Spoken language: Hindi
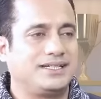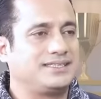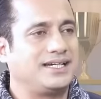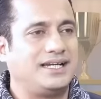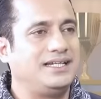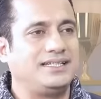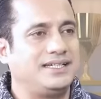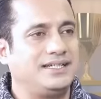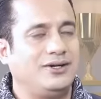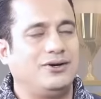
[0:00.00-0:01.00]
चर्चा कर लेते
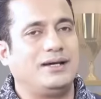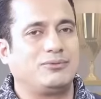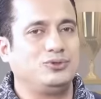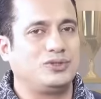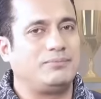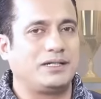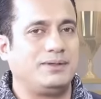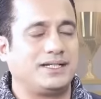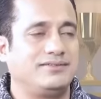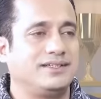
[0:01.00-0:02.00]
हैं और आपको दूसरा
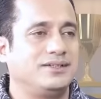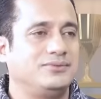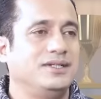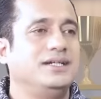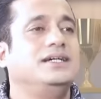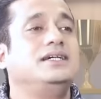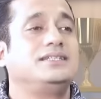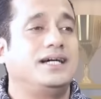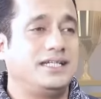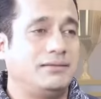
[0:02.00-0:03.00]
पर्सपेक्टिव देता हूँ
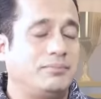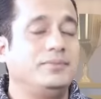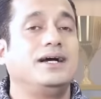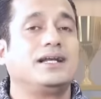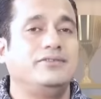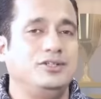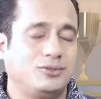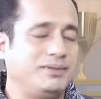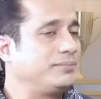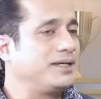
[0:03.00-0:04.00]
शायद आप अपने अगले वीडियो
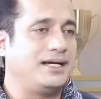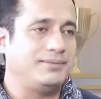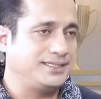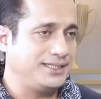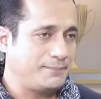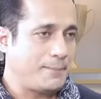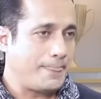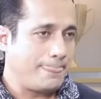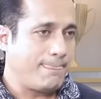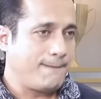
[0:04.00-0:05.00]
में आपके काम आ जाए
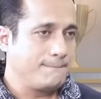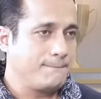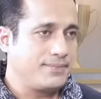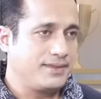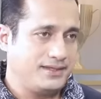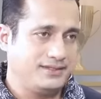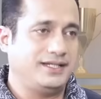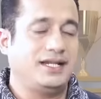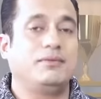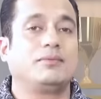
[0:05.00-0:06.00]

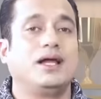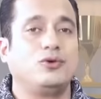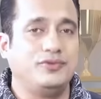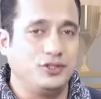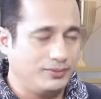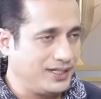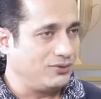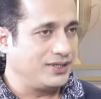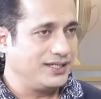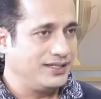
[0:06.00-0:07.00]
शायद आप अगला कोई वीडियो
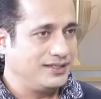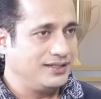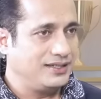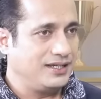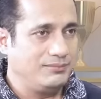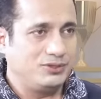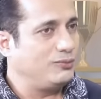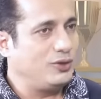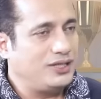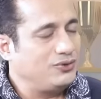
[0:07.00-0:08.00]
बनाओगे हमने तो
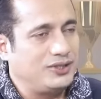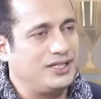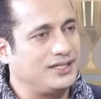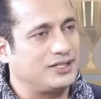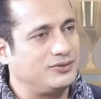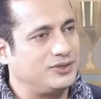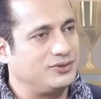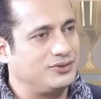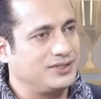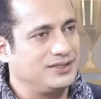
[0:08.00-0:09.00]
बोला नहीं इनको डिलीट कर दो
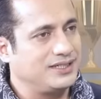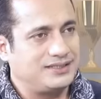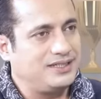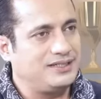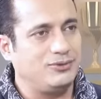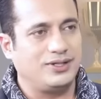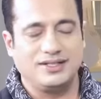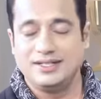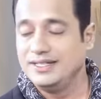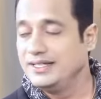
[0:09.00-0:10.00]
वीडियो किसी ने नहीं बोला
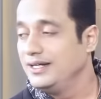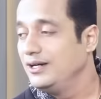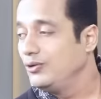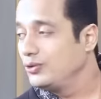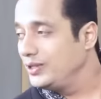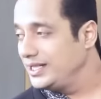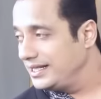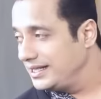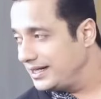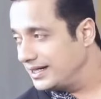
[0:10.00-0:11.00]
उन्होंने ये
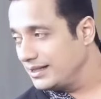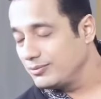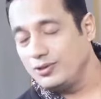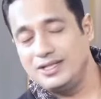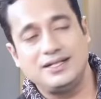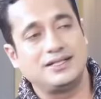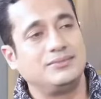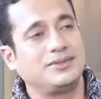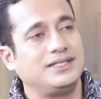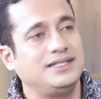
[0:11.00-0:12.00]
लिखा कि आपको लीगल
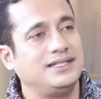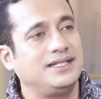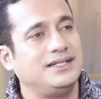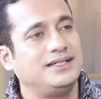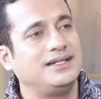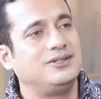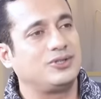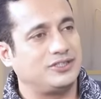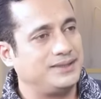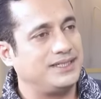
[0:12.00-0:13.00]
धमकी दी गई या लीगल
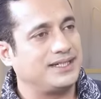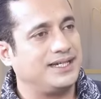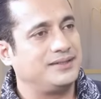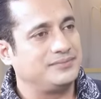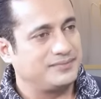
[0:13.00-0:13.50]
नोटिस भेजा गया है